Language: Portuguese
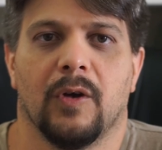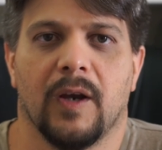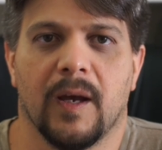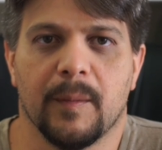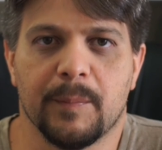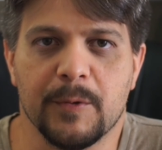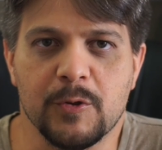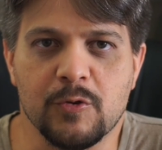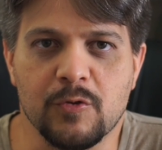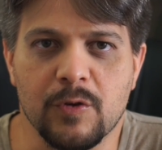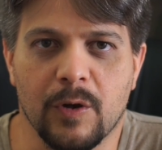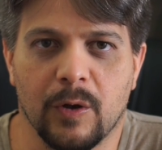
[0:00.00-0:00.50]
Olá
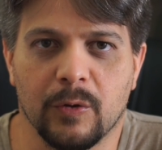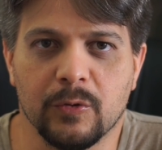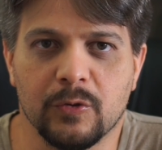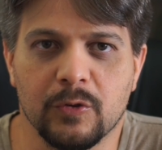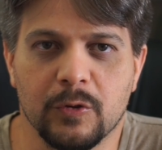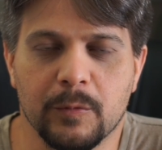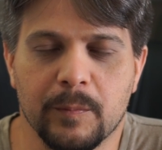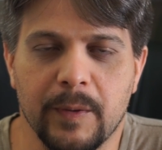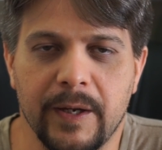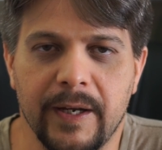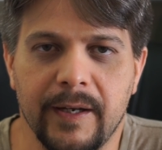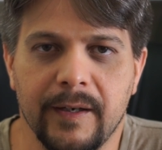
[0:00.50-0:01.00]
pessoal,
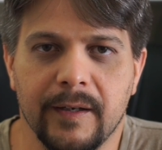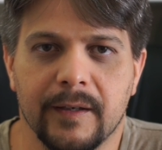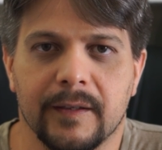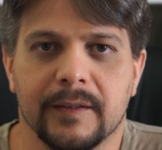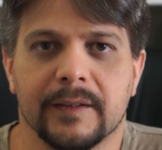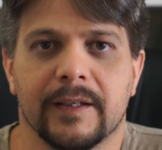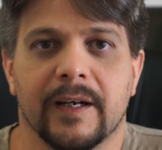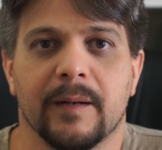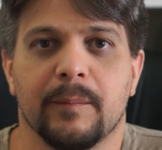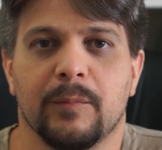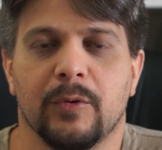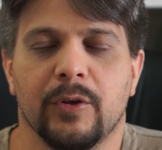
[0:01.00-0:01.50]
tudo bem?
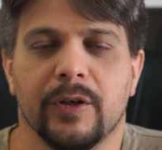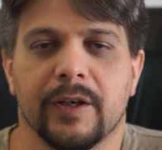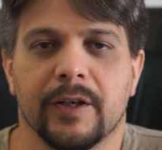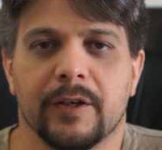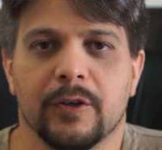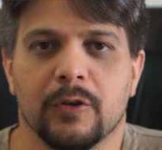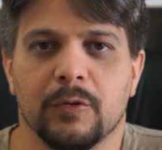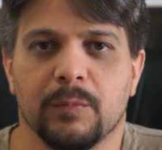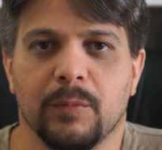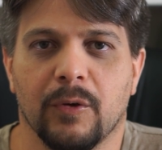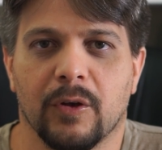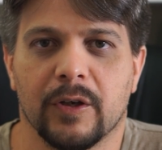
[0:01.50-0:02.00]
André Bona
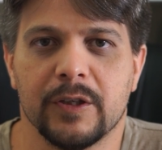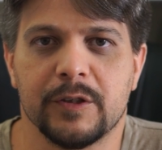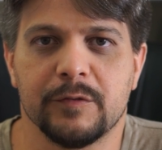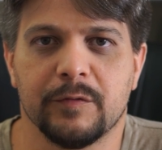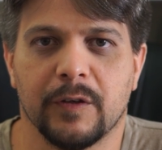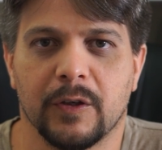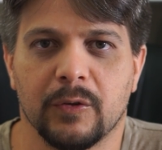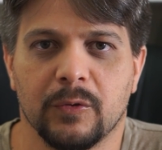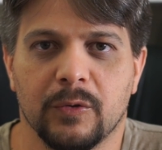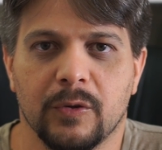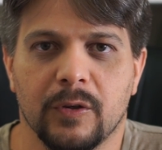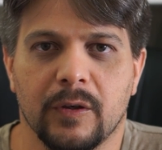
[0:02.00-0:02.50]
aqui do Blog de
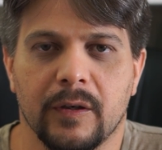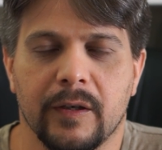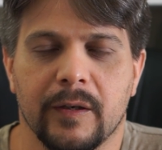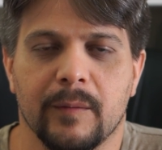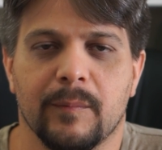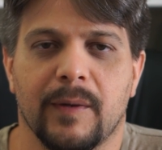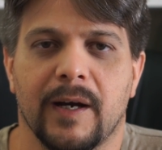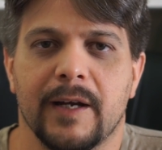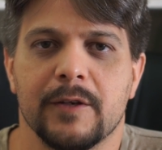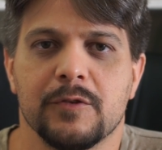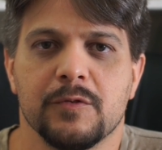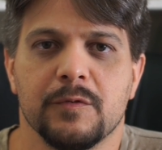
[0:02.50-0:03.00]
Valor
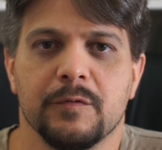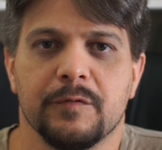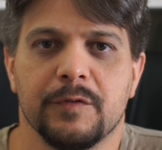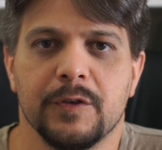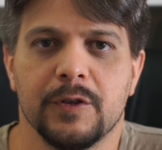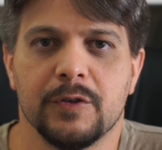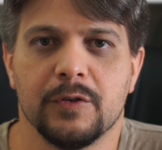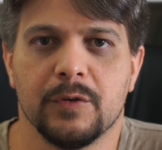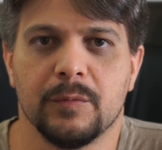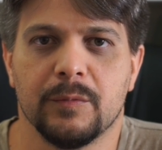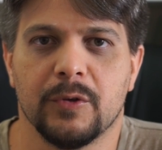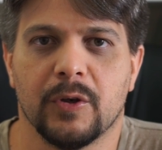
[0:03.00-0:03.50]
e mais um
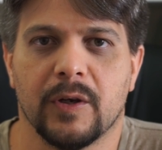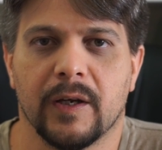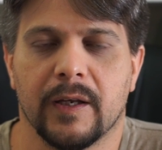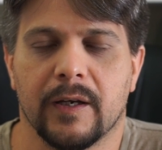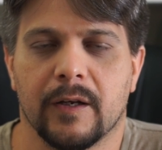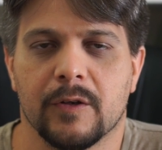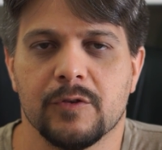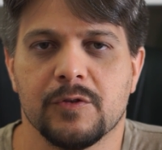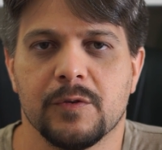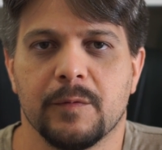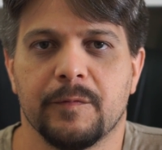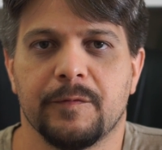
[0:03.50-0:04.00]
vídeo no meu
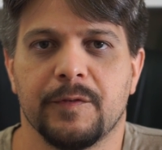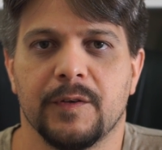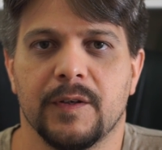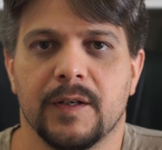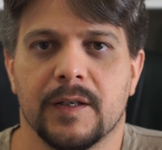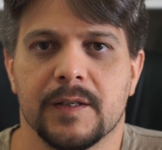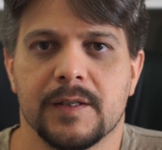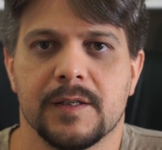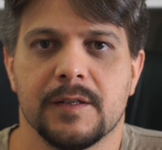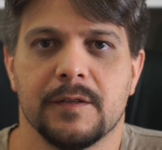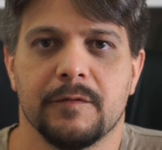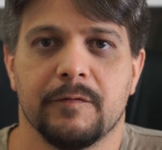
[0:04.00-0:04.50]
canal sobre
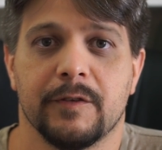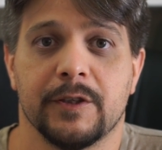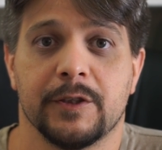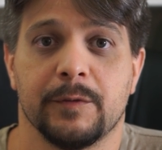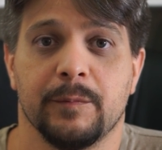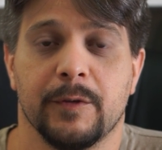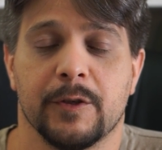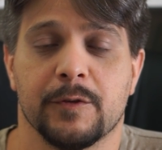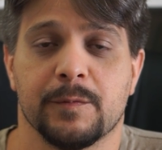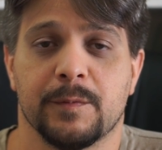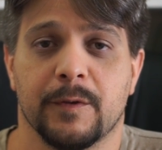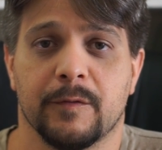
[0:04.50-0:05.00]
finanças e
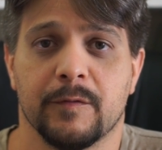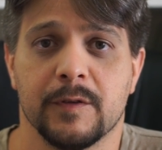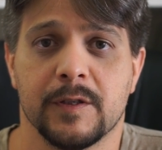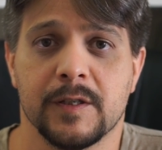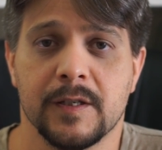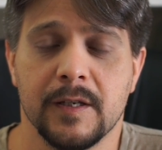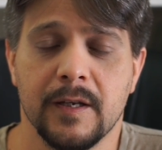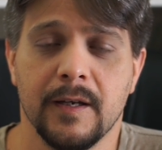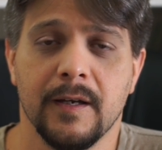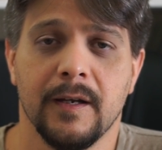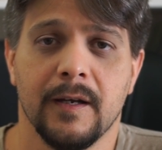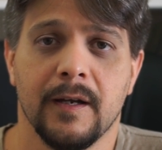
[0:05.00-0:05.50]
investimentos para
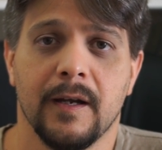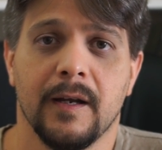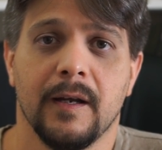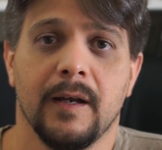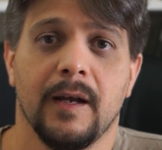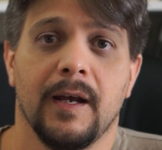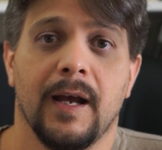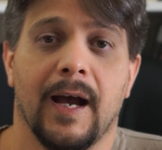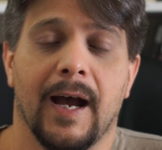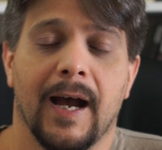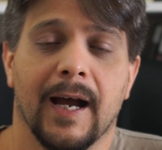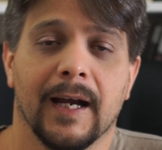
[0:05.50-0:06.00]
você,
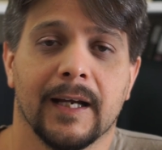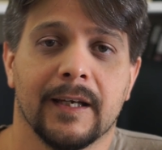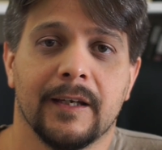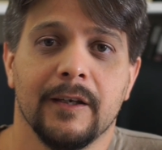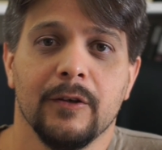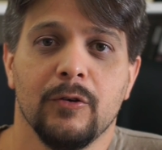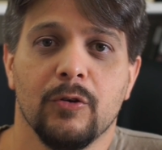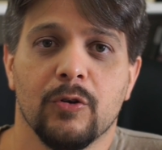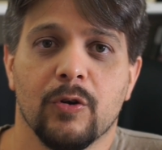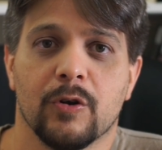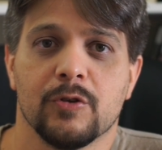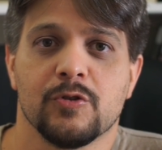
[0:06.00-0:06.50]

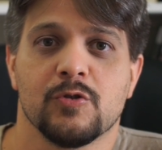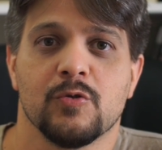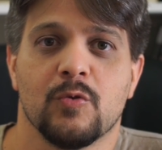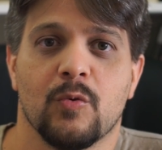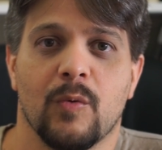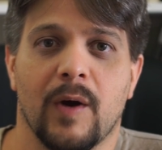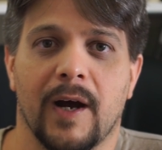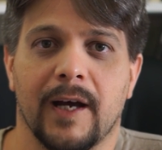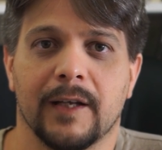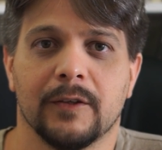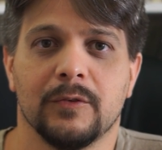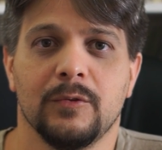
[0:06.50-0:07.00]
aqui no nosso
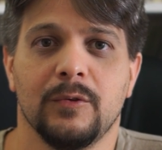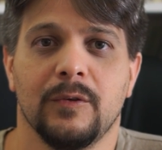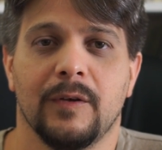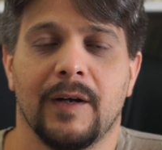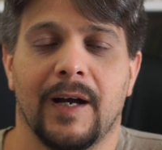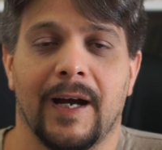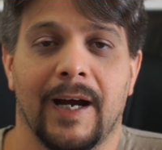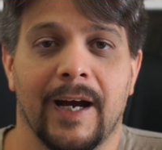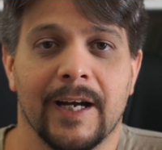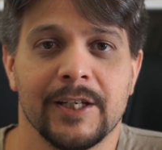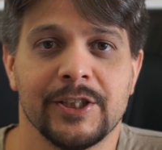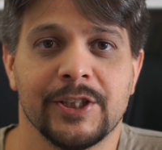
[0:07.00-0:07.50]
quadro
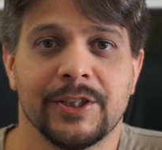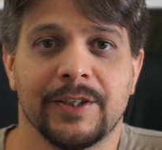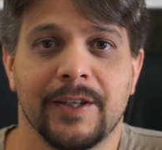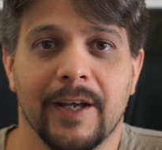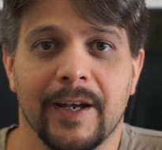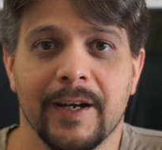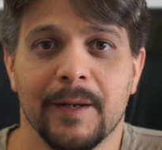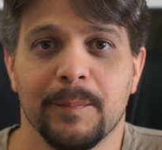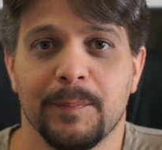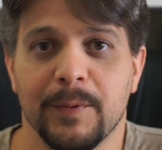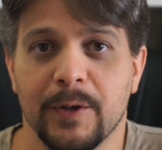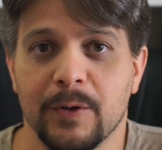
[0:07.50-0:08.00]

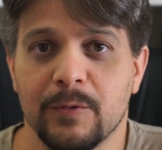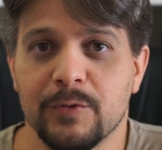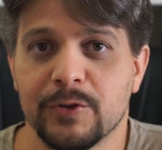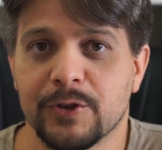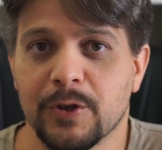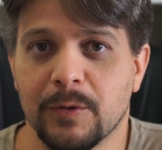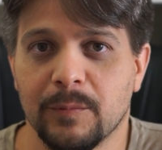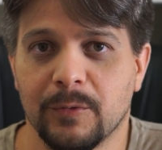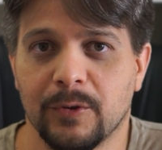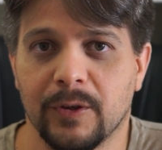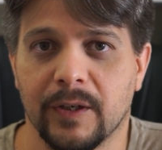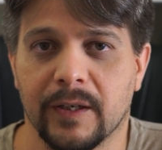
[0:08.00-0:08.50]
hashtag
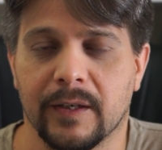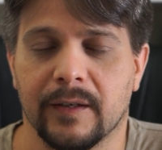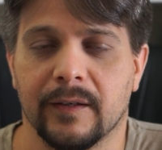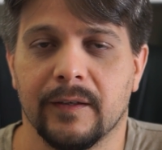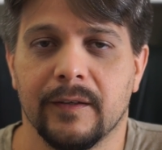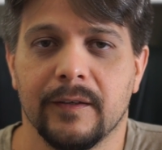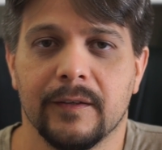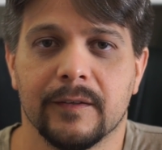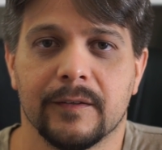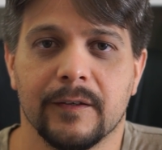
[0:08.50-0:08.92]
Pergunte ao Bona.